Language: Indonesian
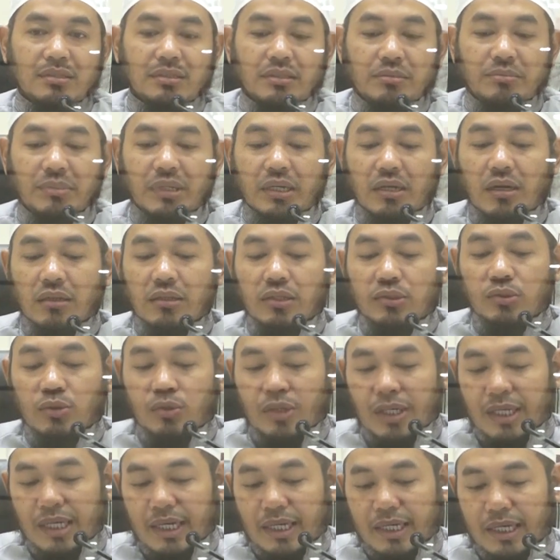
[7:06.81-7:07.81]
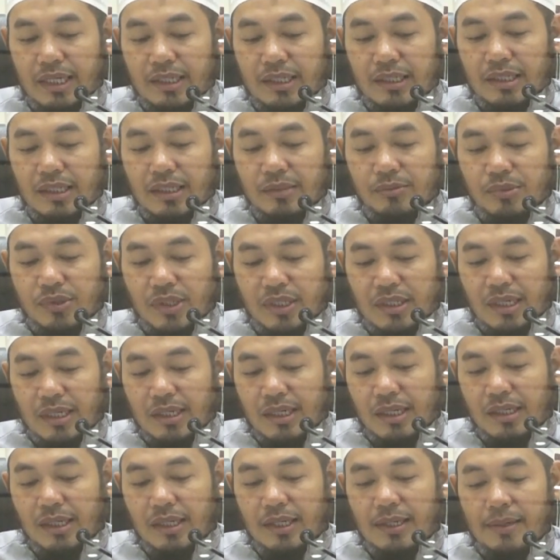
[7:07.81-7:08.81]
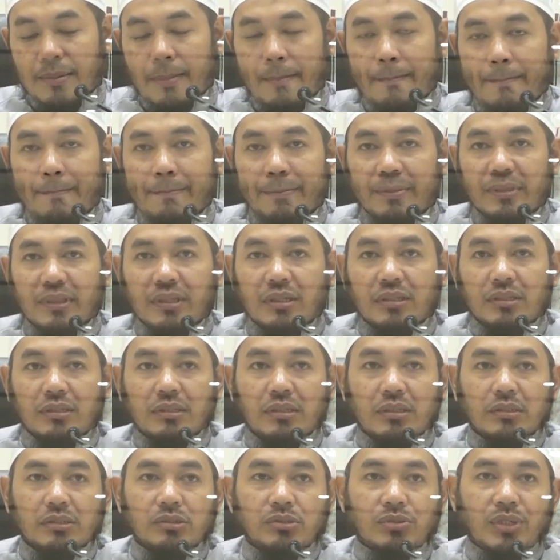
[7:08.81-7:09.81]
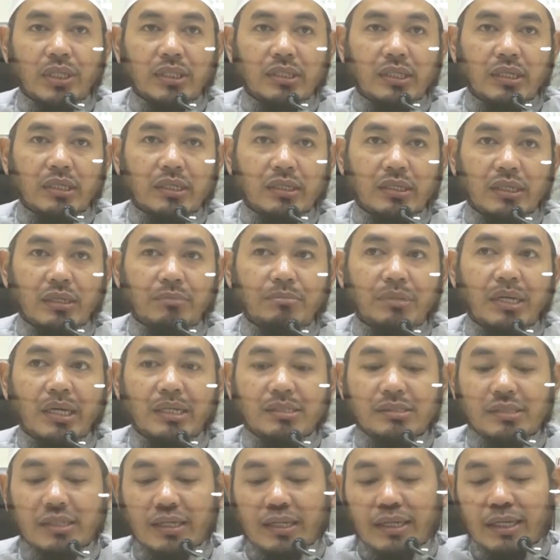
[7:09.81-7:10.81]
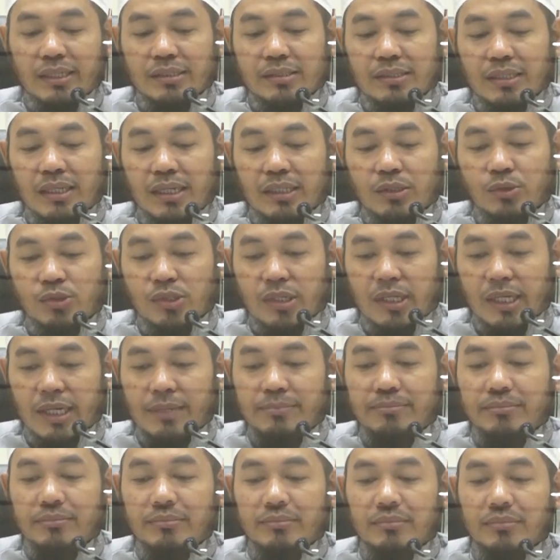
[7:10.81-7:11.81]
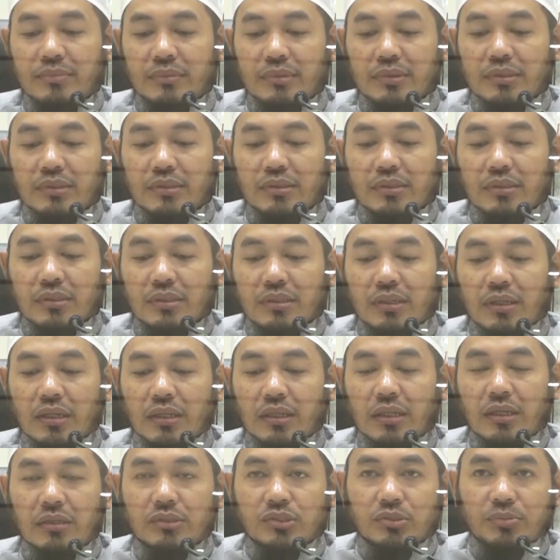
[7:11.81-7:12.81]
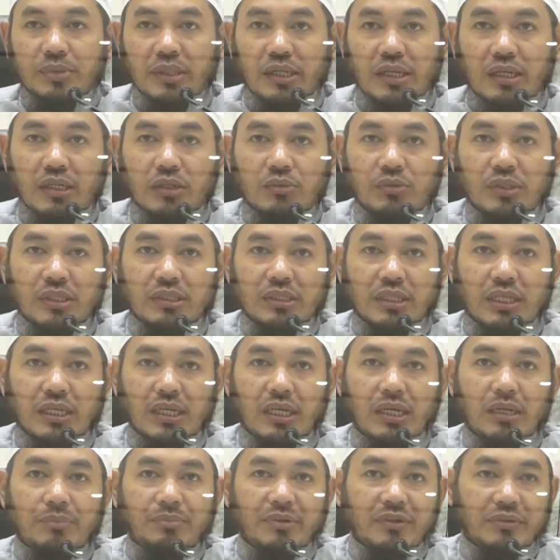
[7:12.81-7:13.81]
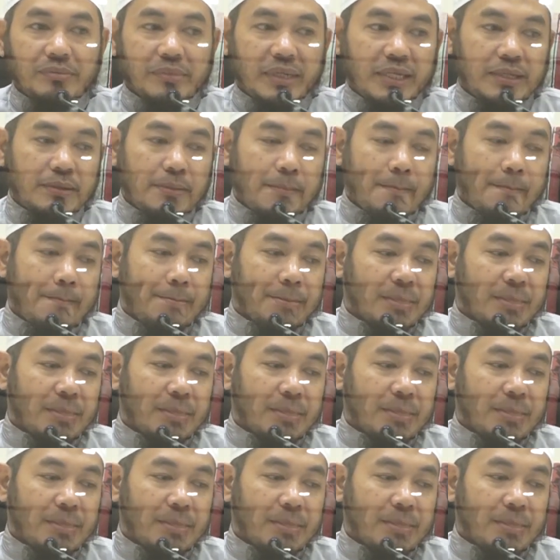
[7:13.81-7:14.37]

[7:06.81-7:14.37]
Maka Allah turunkan ayat di dalam surat An-Nahl surat yang ke-16 ayat 106 Allah Subhanahu wa taala berfirman,